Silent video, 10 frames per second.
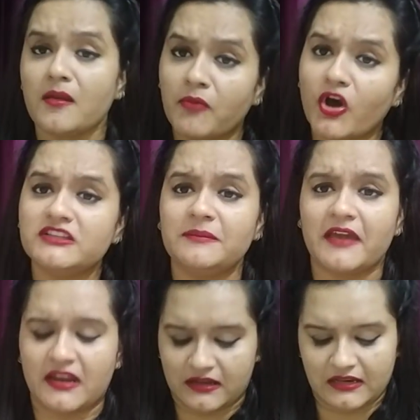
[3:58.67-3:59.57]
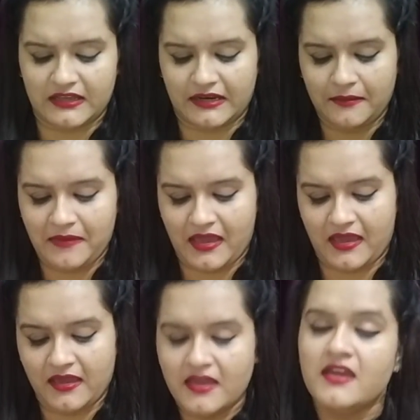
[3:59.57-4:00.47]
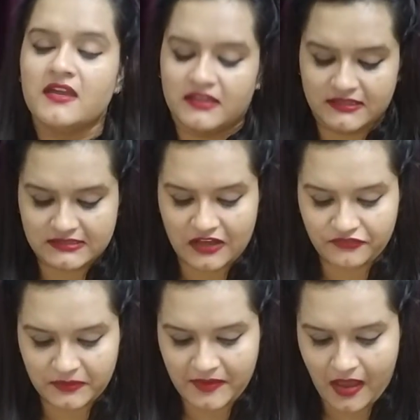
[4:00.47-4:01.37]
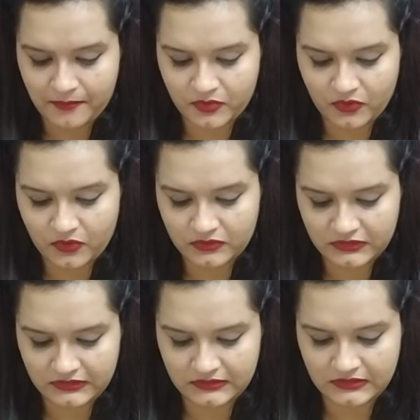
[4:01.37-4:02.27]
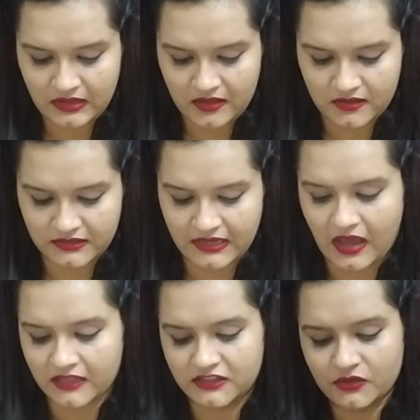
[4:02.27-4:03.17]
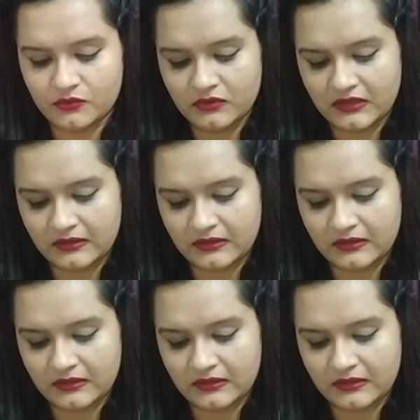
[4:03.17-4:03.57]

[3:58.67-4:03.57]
बहुत ही प्यारा कलर है मैं इसका फिर भी आपको दिखाती हूँ